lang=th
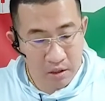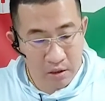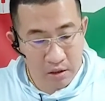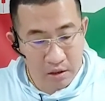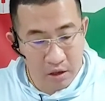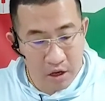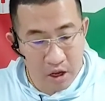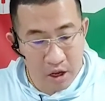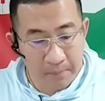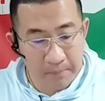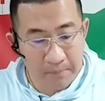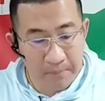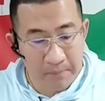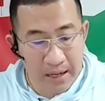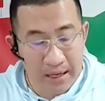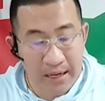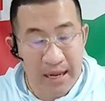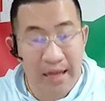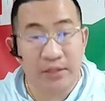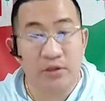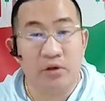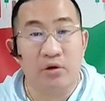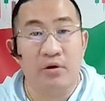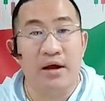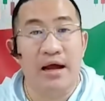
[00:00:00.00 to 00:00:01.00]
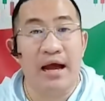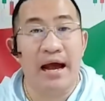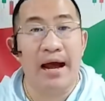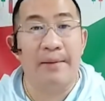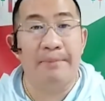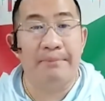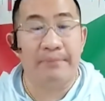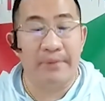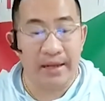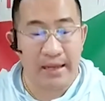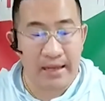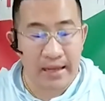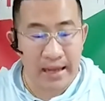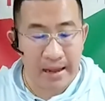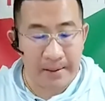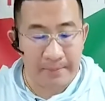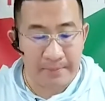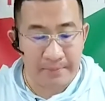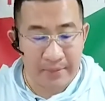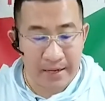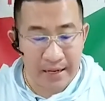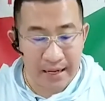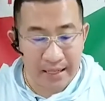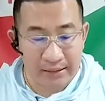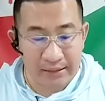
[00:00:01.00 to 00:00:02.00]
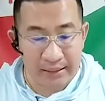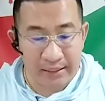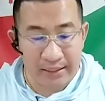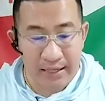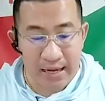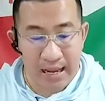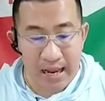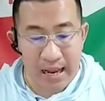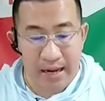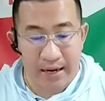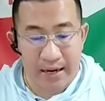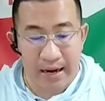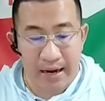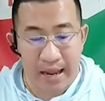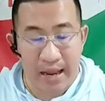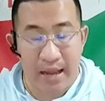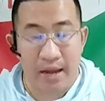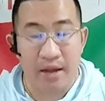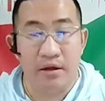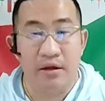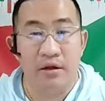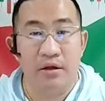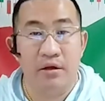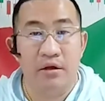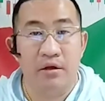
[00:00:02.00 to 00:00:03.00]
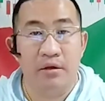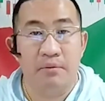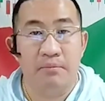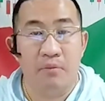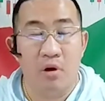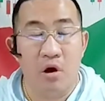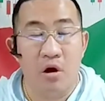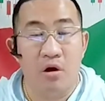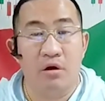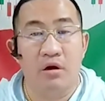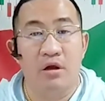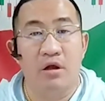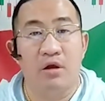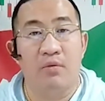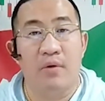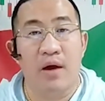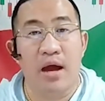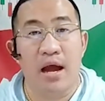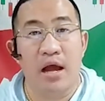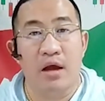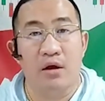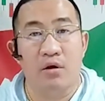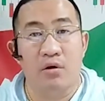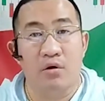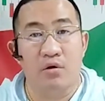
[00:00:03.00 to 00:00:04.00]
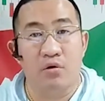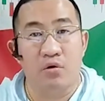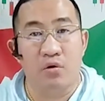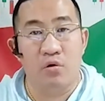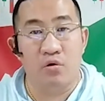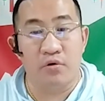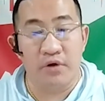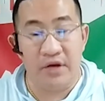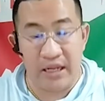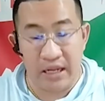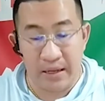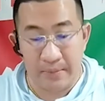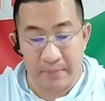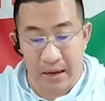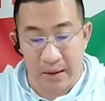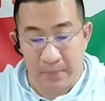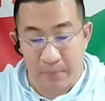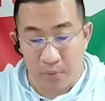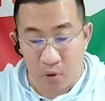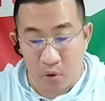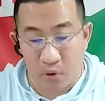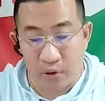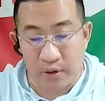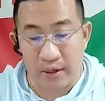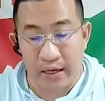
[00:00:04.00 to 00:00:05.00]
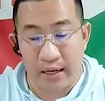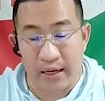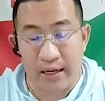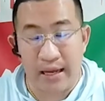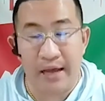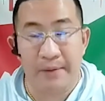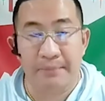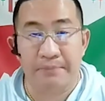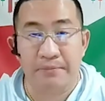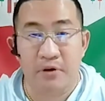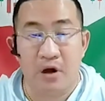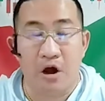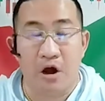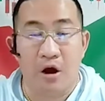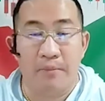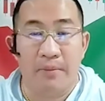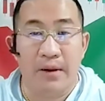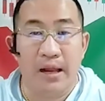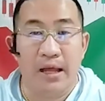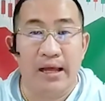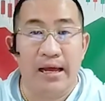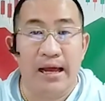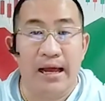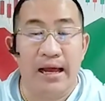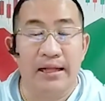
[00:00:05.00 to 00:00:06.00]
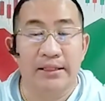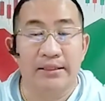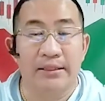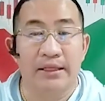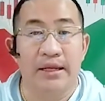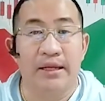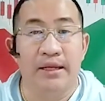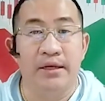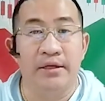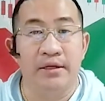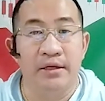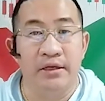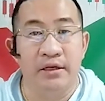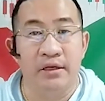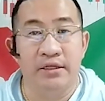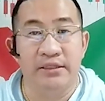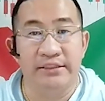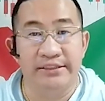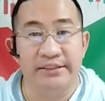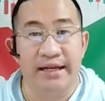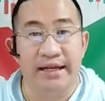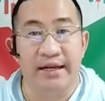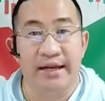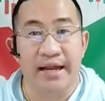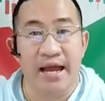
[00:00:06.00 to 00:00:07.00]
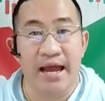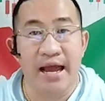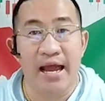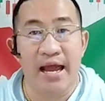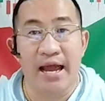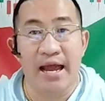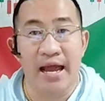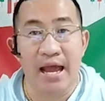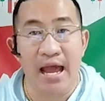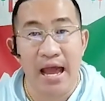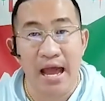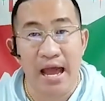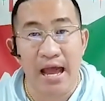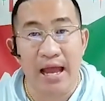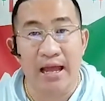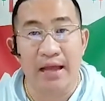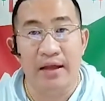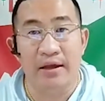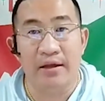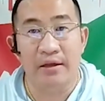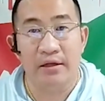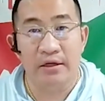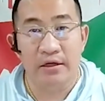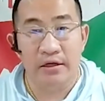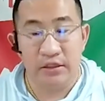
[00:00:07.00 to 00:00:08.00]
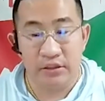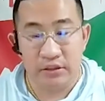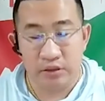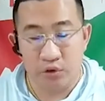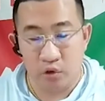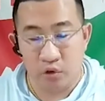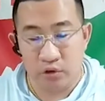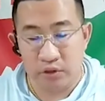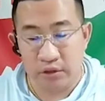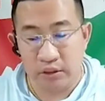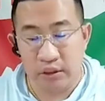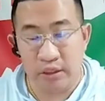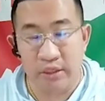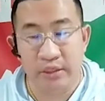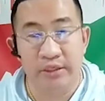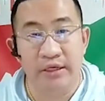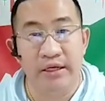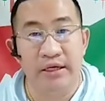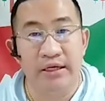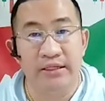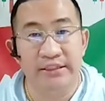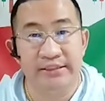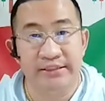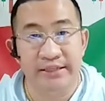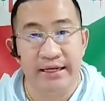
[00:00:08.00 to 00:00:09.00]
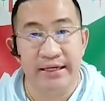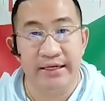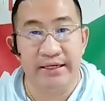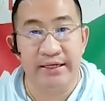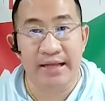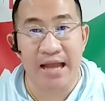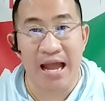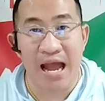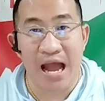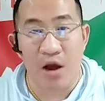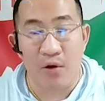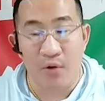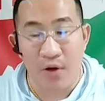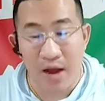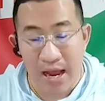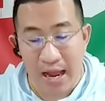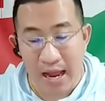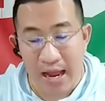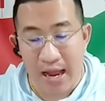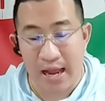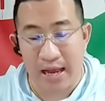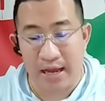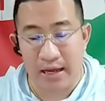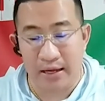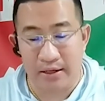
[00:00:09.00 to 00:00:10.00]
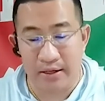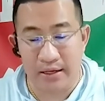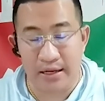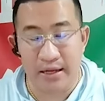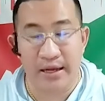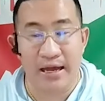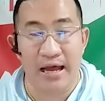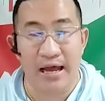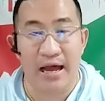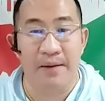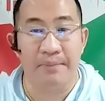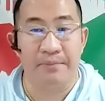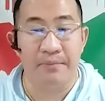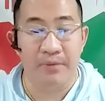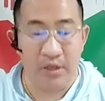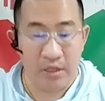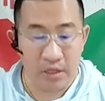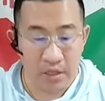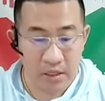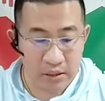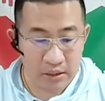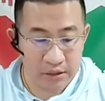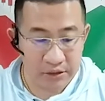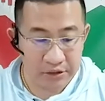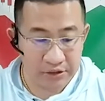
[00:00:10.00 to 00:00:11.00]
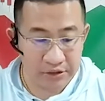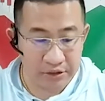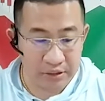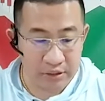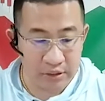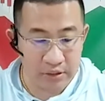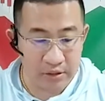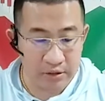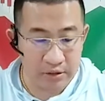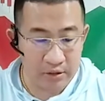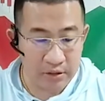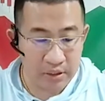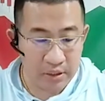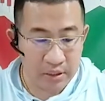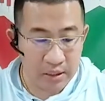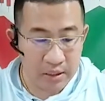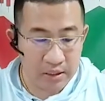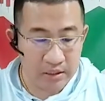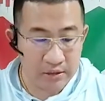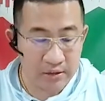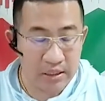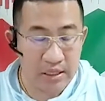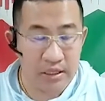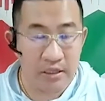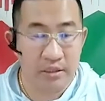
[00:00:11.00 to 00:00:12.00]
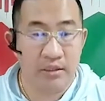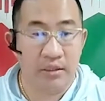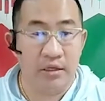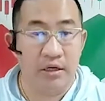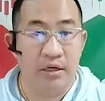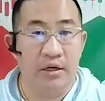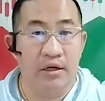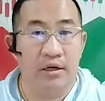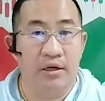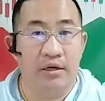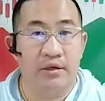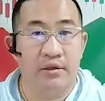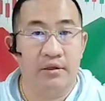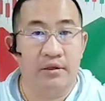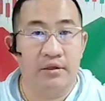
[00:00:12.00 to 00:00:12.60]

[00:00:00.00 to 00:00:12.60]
กรอบราคาทองคำนะครับในอาทิตย์หน้านะ บอกเลยว่าก็คงหนีไม่พ้นนะครับกรอบราคาที่ 1755 จนถึง 1795นะครับซึ่งถ้าเกิด